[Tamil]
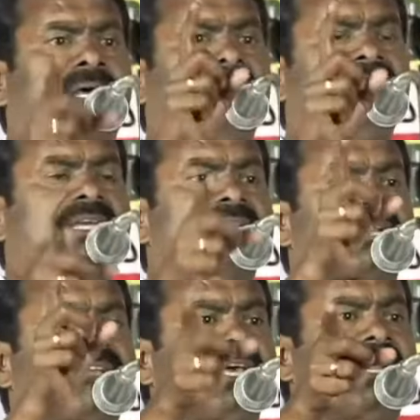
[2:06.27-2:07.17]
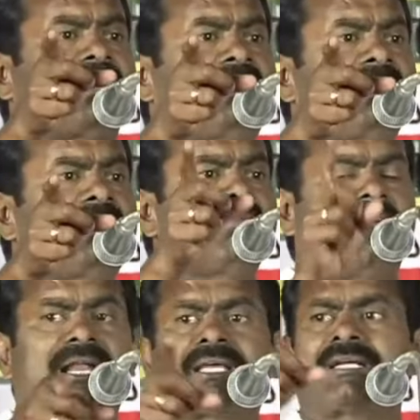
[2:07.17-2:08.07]
கல்வி கேட்ட வேலை
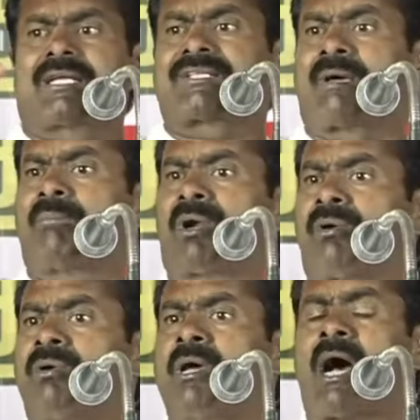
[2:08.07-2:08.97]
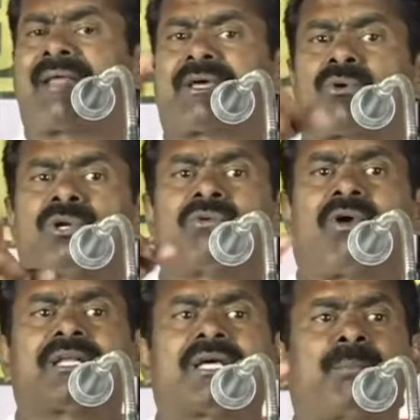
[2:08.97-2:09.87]
வேலை கேட்ட சம்பளம் அதை கொண்டு
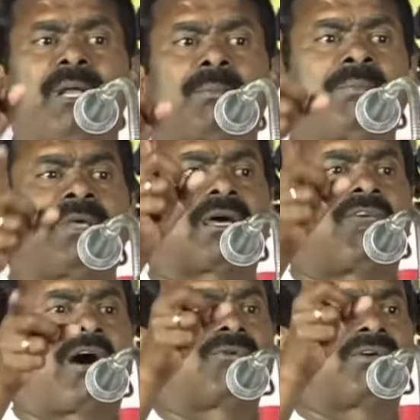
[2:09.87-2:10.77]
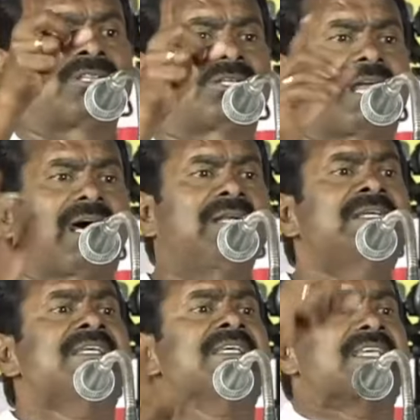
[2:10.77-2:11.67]
வாழ்கிற பெருமை மிக்க வாழ்வு வந்துட்டால்
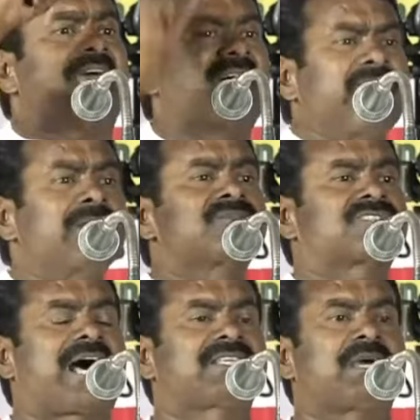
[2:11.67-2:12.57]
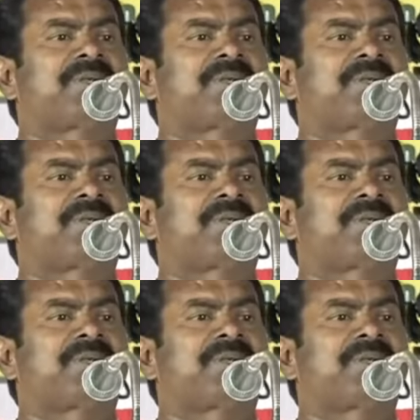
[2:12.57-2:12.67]
எவனும் சாதியை